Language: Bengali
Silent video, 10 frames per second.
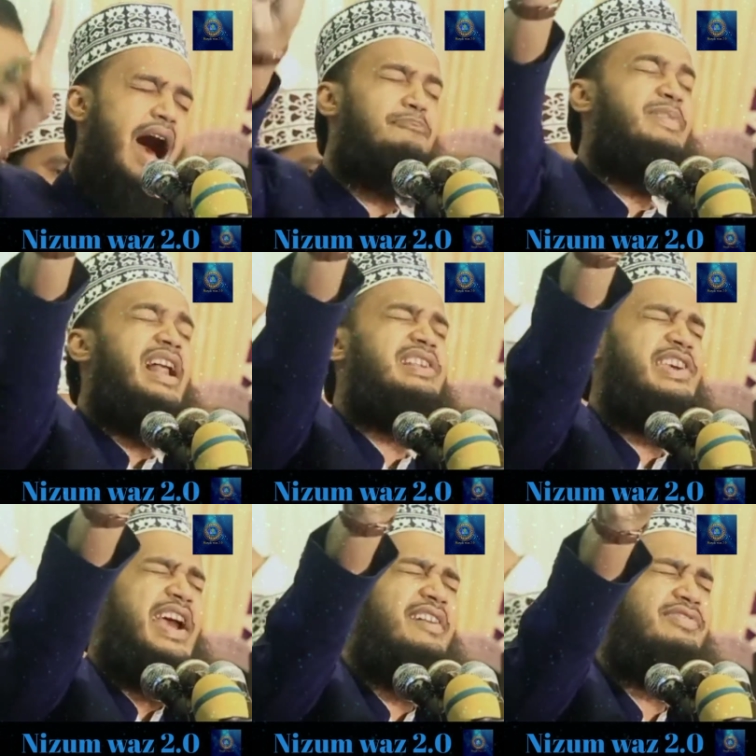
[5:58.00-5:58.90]
আপনারা
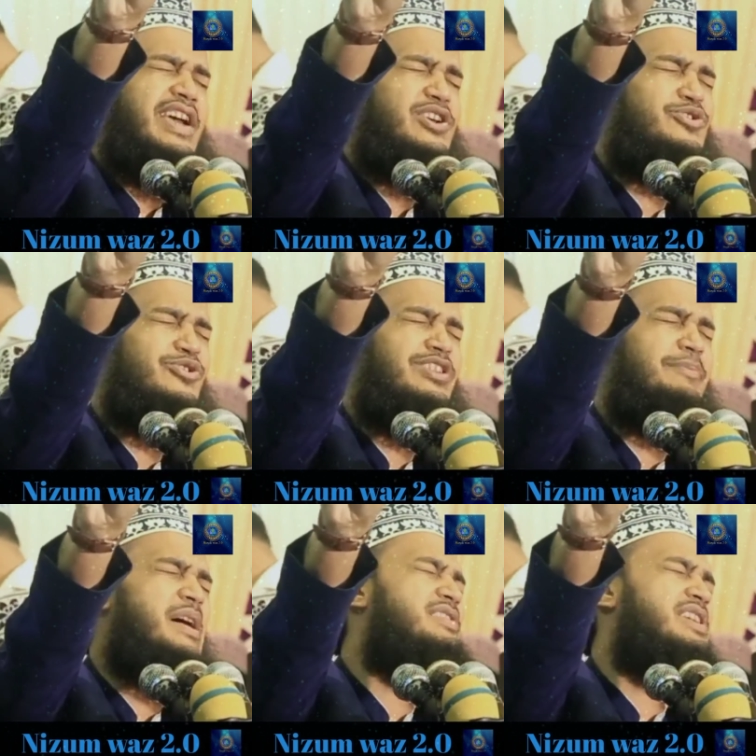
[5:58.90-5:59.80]
যেখান থেকে শুনতে
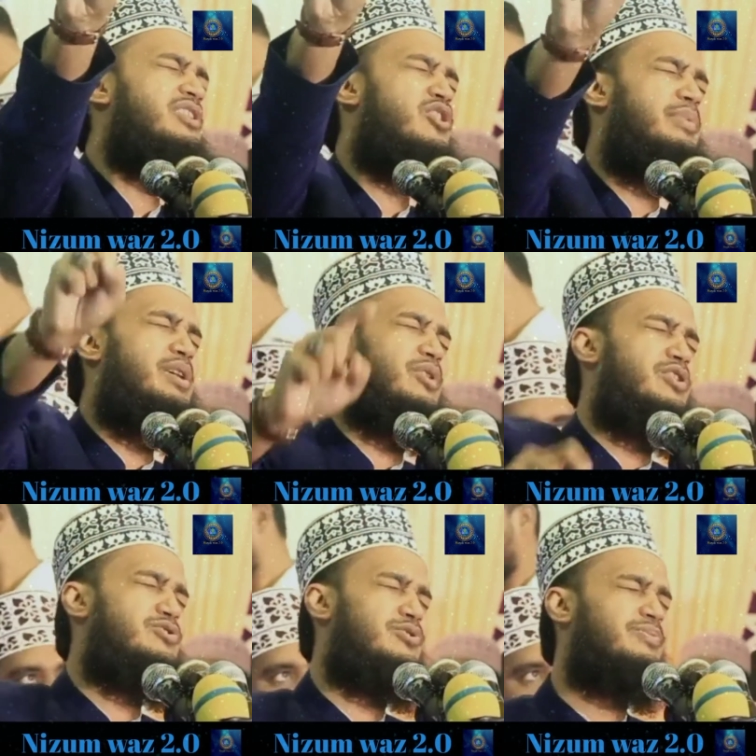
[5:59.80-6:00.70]
পাচ্ছেন গভীর
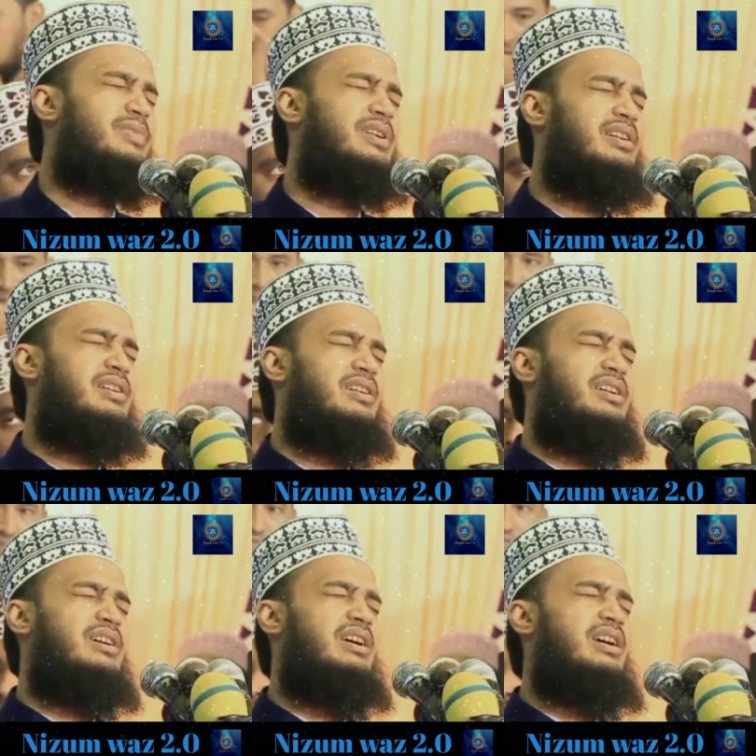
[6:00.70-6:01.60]
মনোযোগ
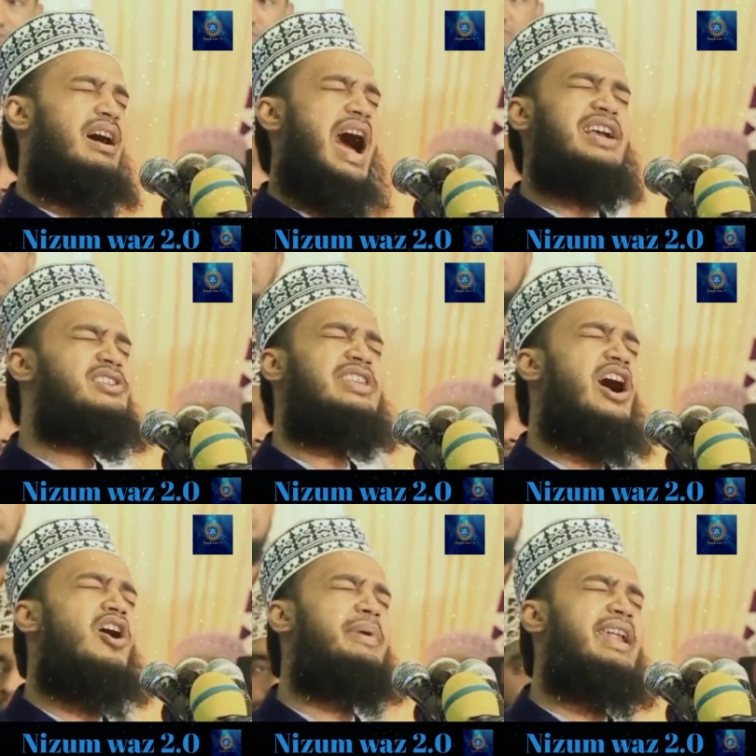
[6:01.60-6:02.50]
আসতে
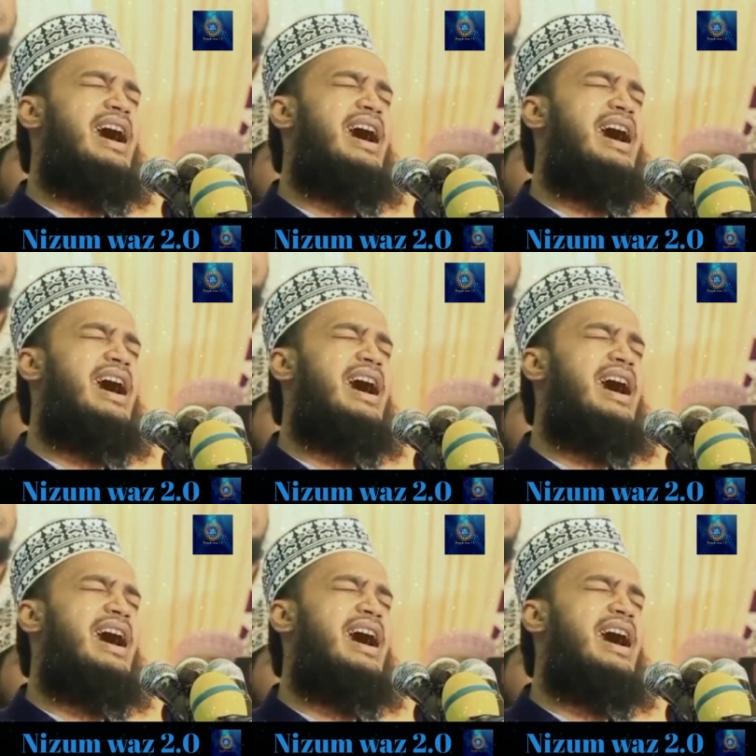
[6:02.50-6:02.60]
হবে না